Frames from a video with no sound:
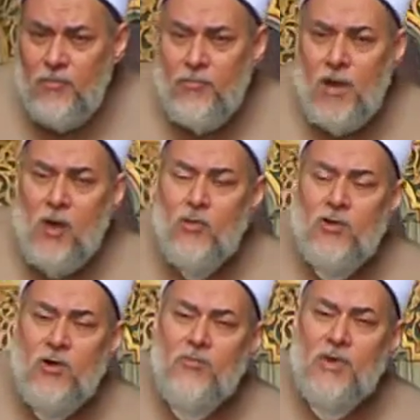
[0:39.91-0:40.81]
ما
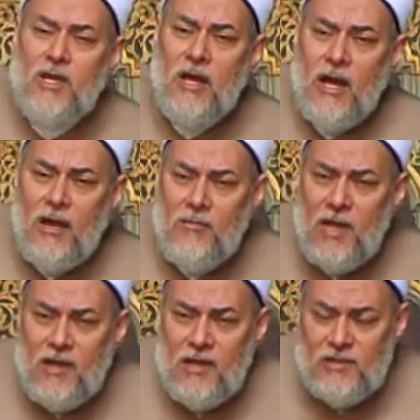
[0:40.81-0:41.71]
هو ربنا
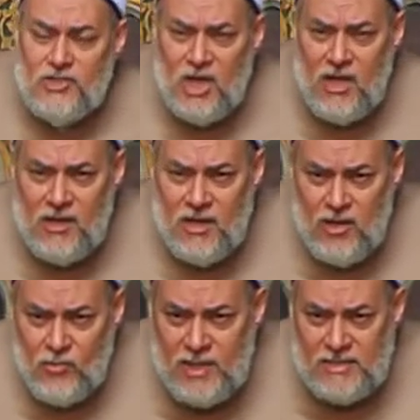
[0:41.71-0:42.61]
عمل الشارع
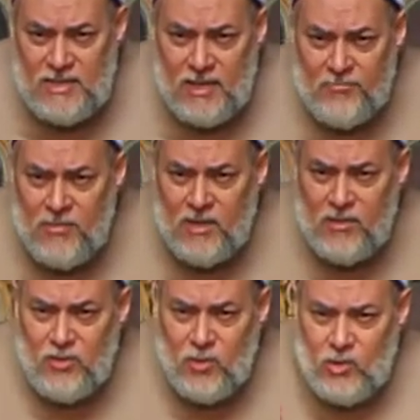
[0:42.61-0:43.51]
الواسع ما
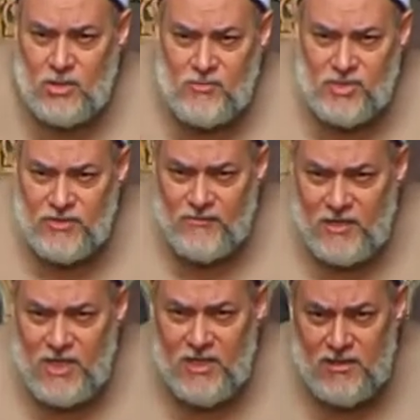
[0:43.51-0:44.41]
تمشي
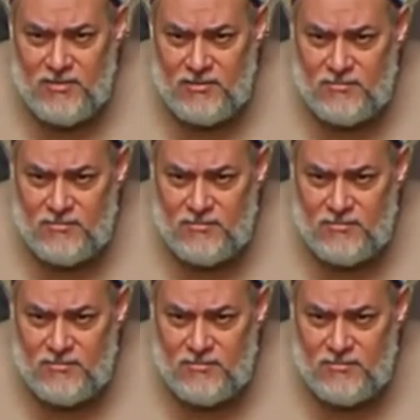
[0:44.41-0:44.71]
فيه